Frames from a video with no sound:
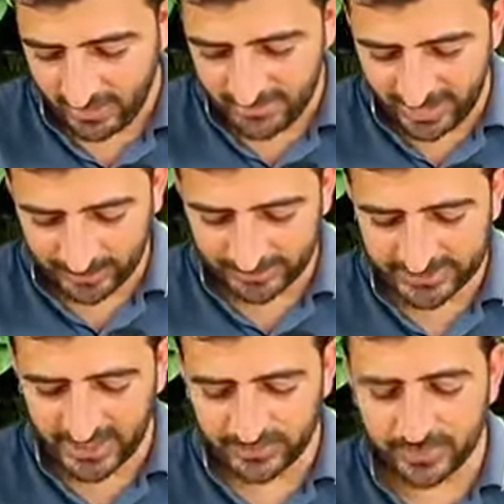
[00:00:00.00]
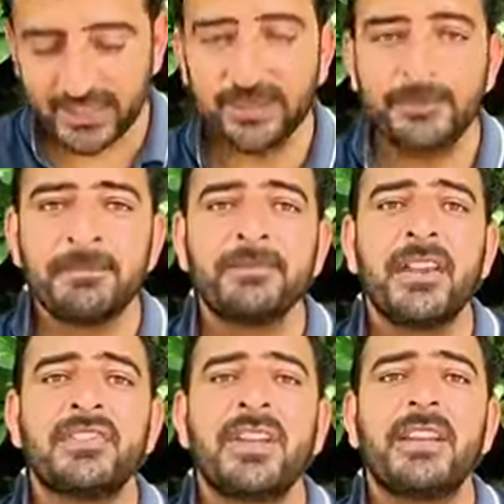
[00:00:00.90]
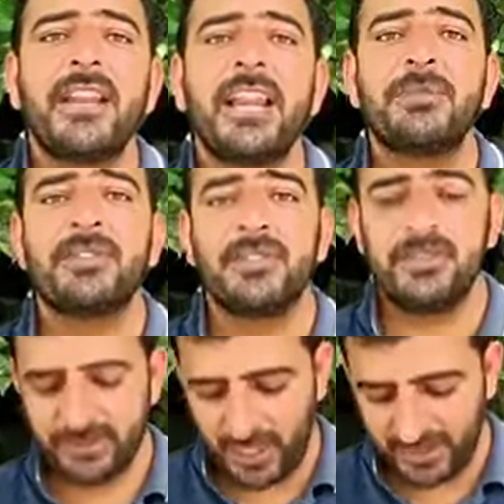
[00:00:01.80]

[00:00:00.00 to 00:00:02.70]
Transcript: मैं आपको बता दूं कि जनरल एडमिनिस्ट्रेशन